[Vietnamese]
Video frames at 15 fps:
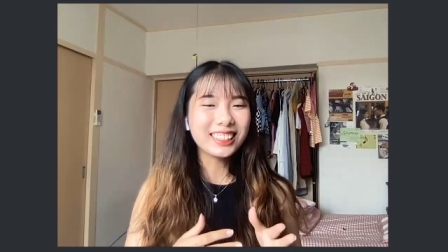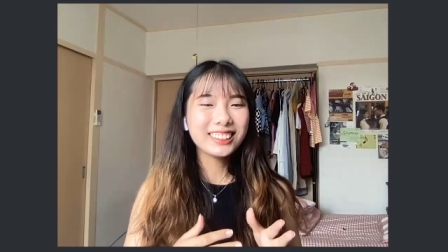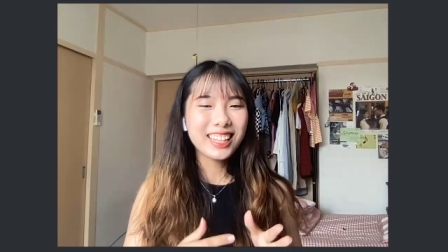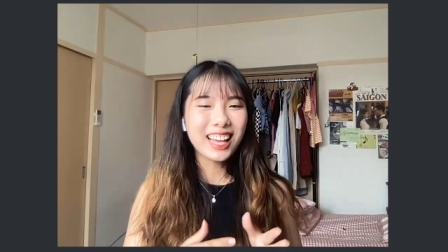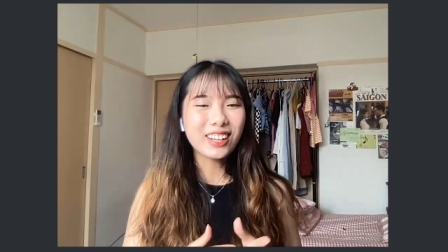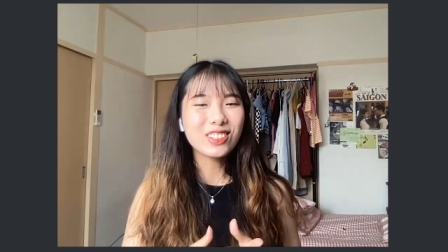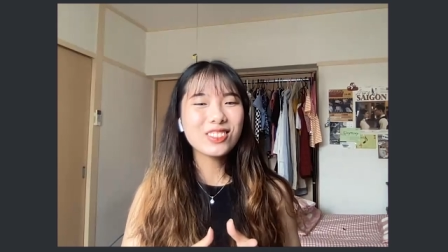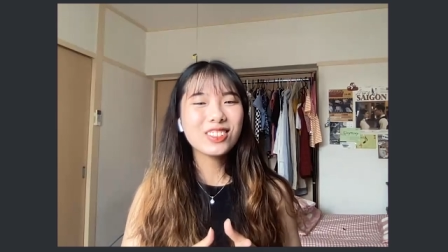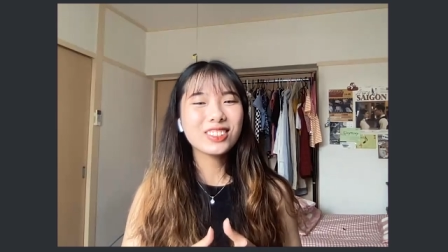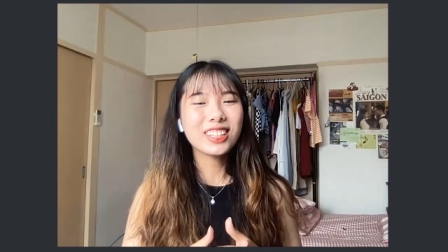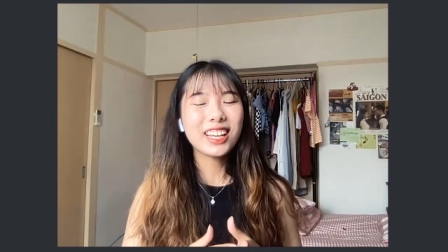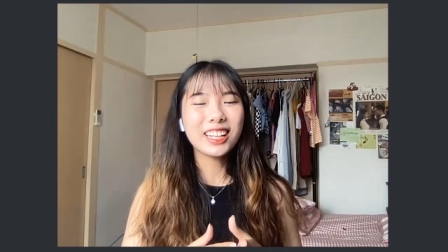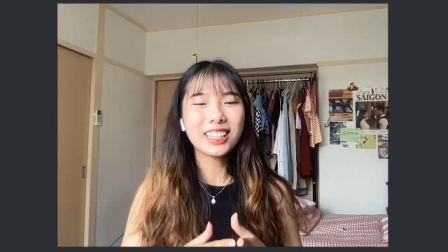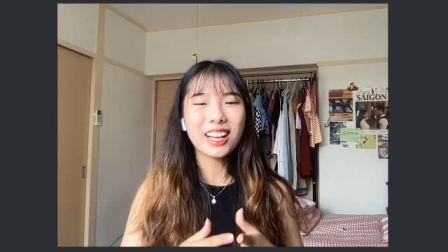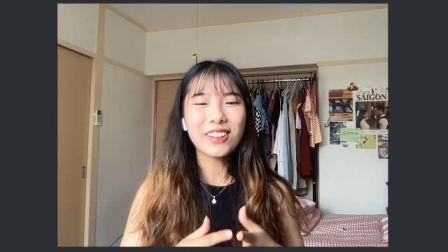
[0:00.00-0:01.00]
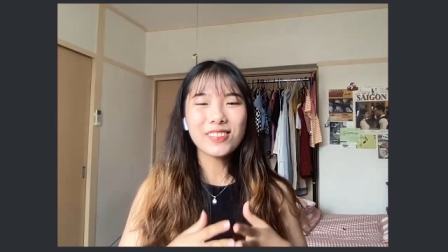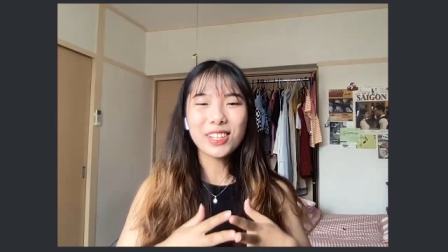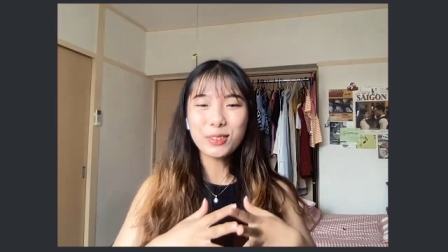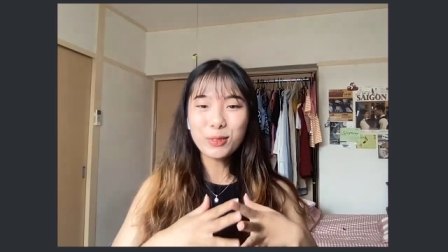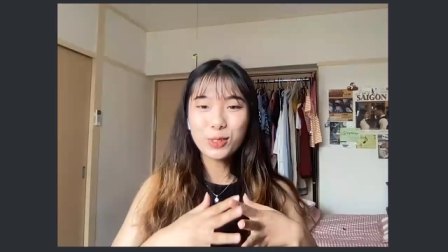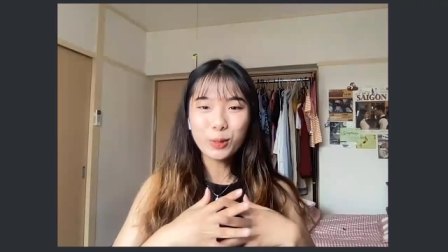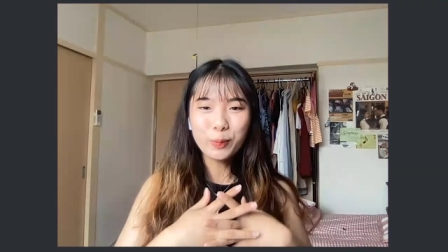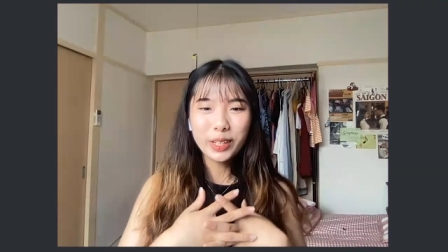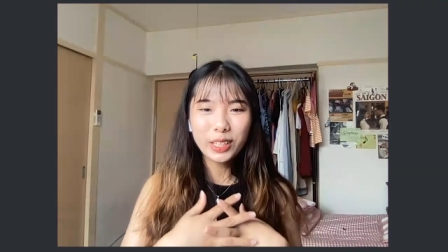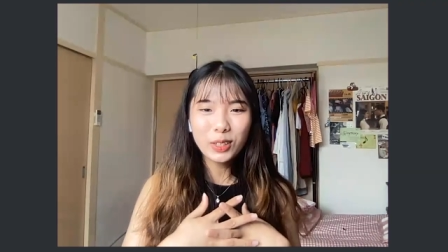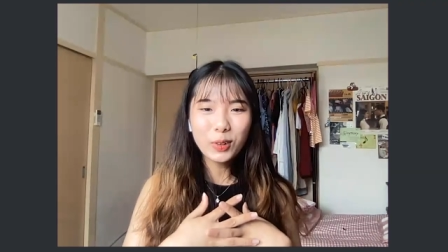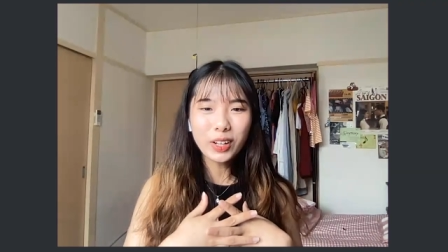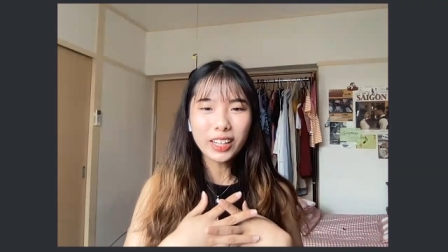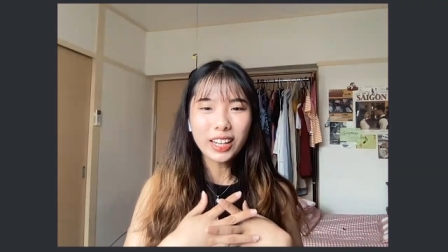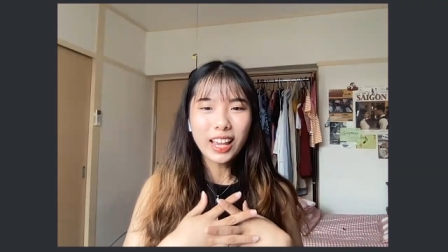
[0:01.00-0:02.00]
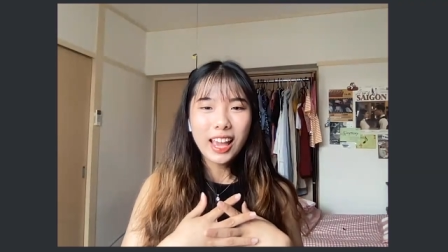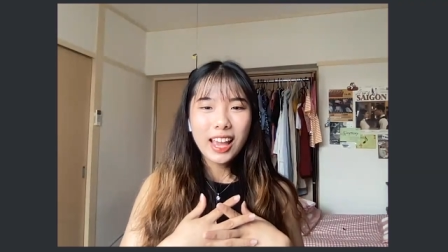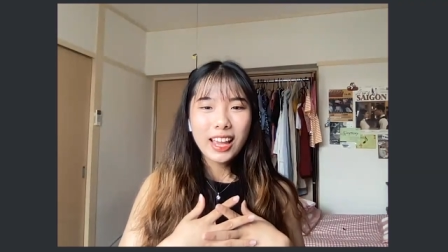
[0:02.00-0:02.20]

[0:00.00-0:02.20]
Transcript: thính giả cũng có thể tham gia cùng chúng mình luôn